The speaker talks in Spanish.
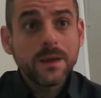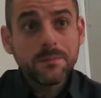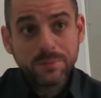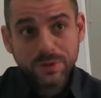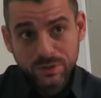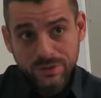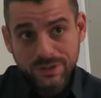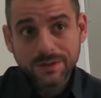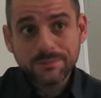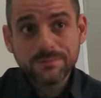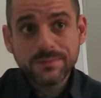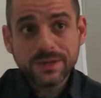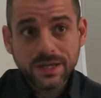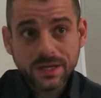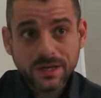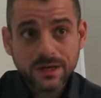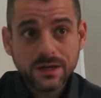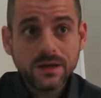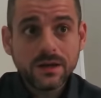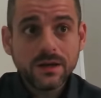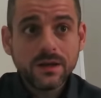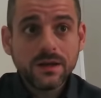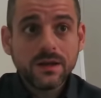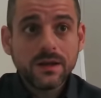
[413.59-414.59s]
pero
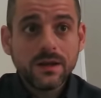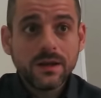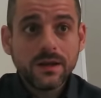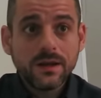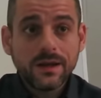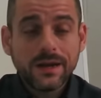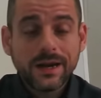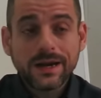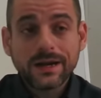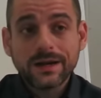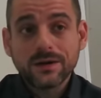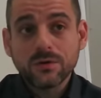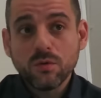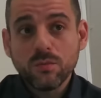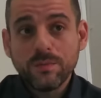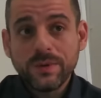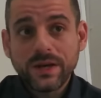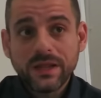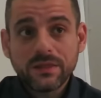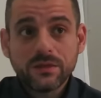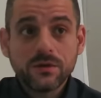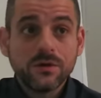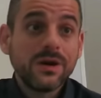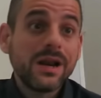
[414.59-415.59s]
también eh, la
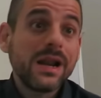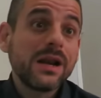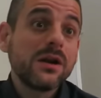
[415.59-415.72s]
recuperación,